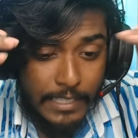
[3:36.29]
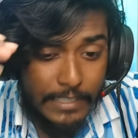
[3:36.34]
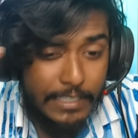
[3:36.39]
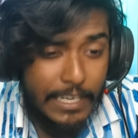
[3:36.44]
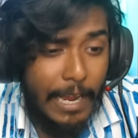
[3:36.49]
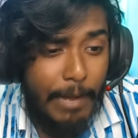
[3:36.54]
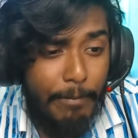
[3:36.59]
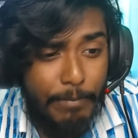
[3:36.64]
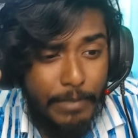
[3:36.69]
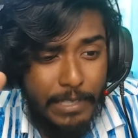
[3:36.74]

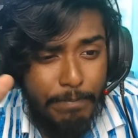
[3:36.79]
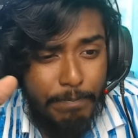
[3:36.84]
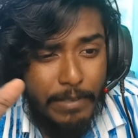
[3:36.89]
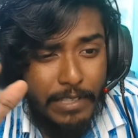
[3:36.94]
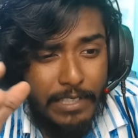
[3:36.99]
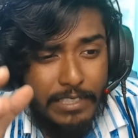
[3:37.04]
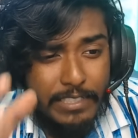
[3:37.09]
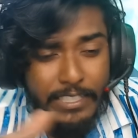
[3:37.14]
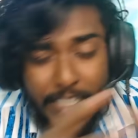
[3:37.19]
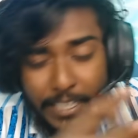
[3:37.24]
সামনে
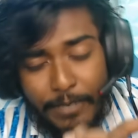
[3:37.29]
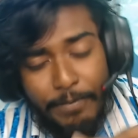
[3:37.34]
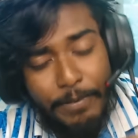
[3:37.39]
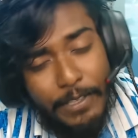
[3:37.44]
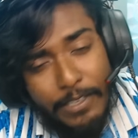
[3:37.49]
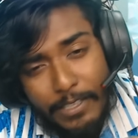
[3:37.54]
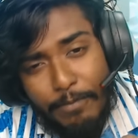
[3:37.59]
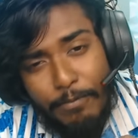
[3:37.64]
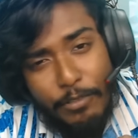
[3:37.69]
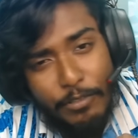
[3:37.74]
পেলে ছিঁড়ে
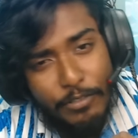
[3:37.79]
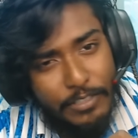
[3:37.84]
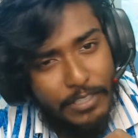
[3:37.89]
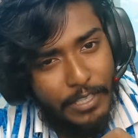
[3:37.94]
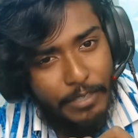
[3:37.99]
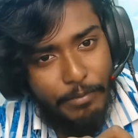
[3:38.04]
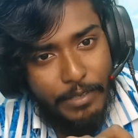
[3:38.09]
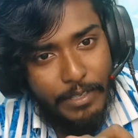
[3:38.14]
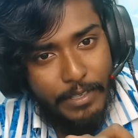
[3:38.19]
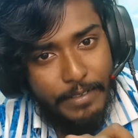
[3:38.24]
ফেলতে মন
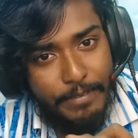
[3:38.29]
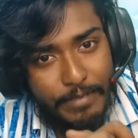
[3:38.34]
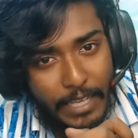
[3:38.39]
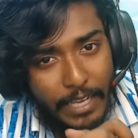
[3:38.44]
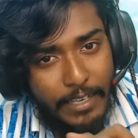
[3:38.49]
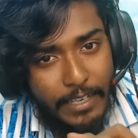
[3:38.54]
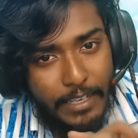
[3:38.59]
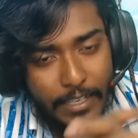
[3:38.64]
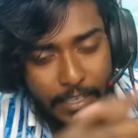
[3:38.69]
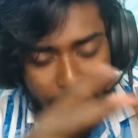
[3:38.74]
চাইবে
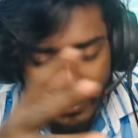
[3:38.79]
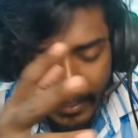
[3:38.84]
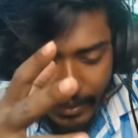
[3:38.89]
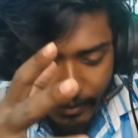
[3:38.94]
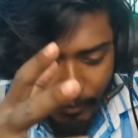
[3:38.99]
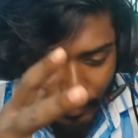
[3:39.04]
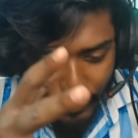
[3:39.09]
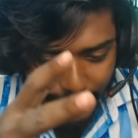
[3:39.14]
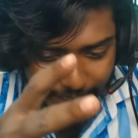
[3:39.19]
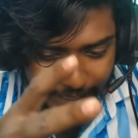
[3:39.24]
তাই না
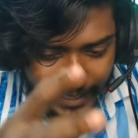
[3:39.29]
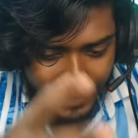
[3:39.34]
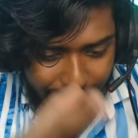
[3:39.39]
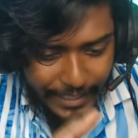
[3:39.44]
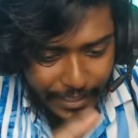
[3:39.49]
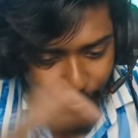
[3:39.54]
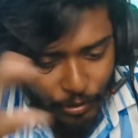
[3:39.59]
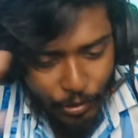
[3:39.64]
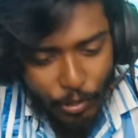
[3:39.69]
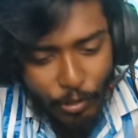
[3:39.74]
এবং
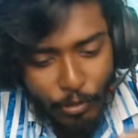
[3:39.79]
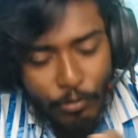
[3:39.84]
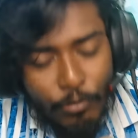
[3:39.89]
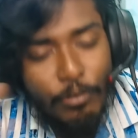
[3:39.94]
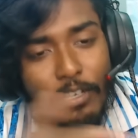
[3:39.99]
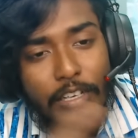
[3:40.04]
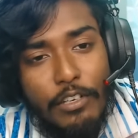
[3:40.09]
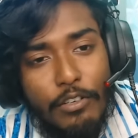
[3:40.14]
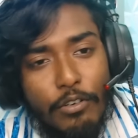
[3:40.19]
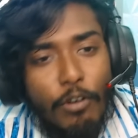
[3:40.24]
এই
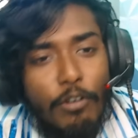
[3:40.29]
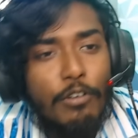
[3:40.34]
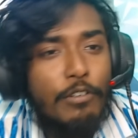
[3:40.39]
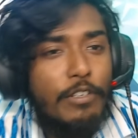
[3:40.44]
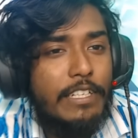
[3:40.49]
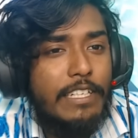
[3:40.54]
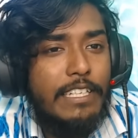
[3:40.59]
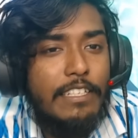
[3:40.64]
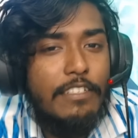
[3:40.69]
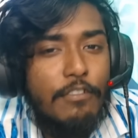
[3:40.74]
সকল নর
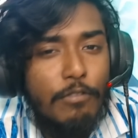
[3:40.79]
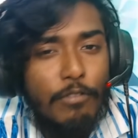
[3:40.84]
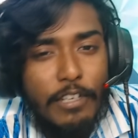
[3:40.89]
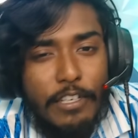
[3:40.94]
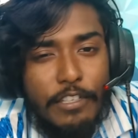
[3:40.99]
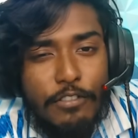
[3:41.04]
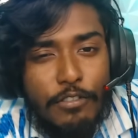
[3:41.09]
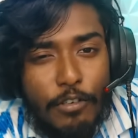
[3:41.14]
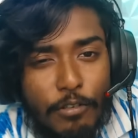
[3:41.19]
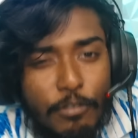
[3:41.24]
কীটগুলো
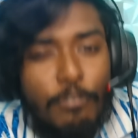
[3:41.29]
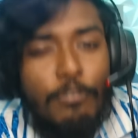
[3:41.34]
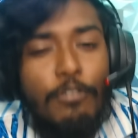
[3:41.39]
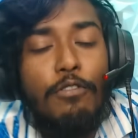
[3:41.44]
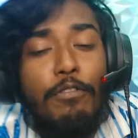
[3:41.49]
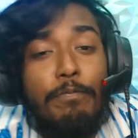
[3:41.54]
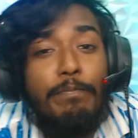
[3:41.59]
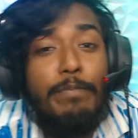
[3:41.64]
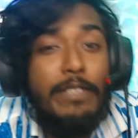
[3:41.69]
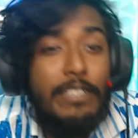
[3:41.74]
এই সকল নর
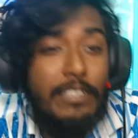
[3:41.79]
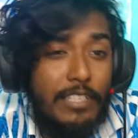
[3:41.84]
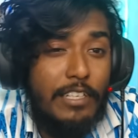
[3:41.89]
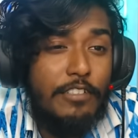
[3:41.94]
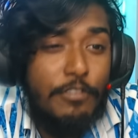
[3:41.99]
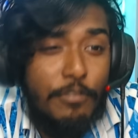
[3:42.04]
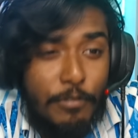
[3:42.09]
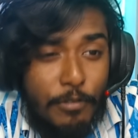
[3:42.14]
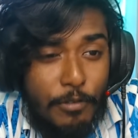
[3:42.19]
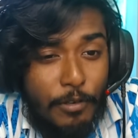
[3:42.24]

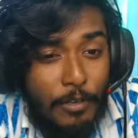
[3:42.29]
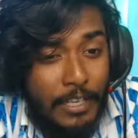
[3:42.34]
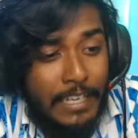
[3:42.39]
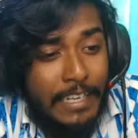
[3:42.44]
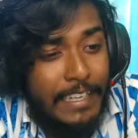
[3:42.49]
পিচাসগুলো